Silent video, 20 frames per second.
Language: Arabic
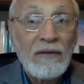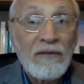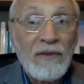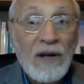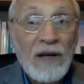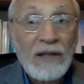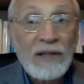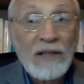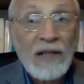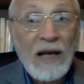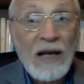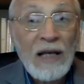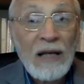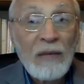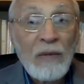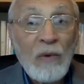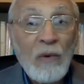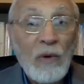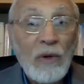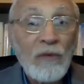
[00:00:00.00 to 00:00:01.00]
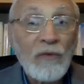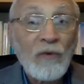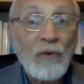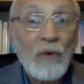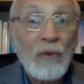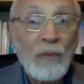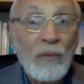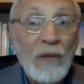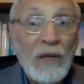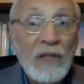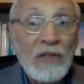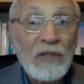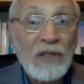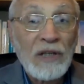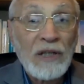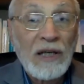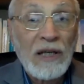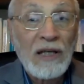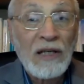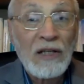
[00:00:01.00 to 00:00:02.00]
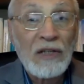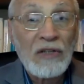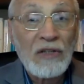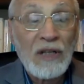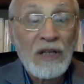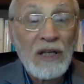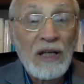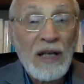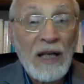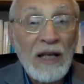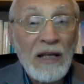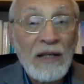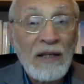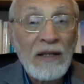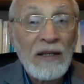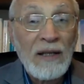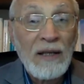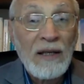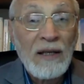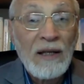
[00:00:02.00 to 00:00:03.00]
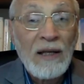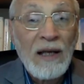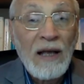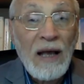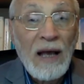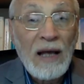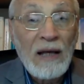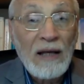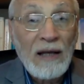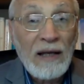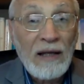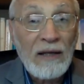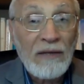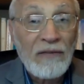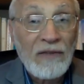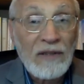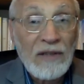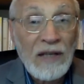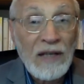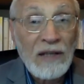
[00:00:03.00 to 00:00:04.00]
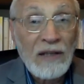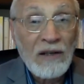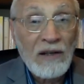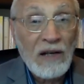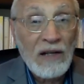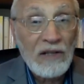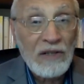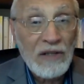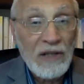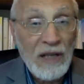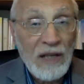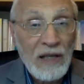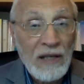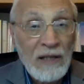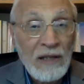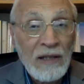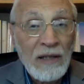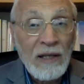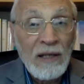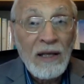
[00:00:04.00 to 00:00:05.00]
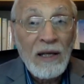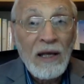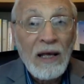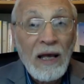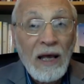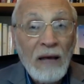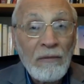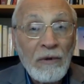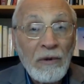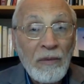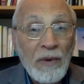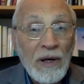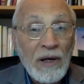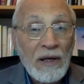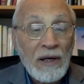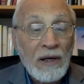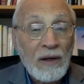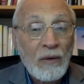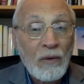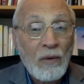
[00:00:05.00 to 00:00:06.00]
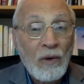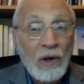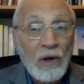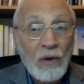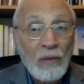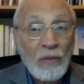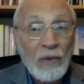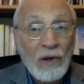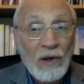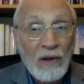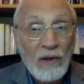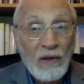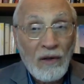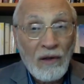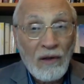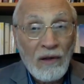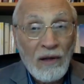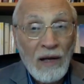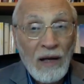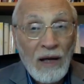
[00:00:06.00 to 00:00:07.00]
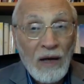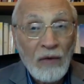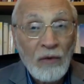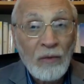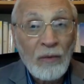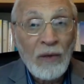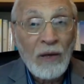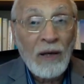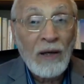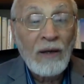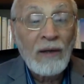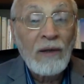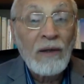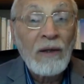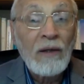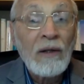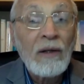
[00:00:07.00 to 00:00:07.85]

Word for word: فقد كان موقفهم من الشيخين الجليلين الخليفتين الراشدين أبي بكر وعمر رضي الله عنهما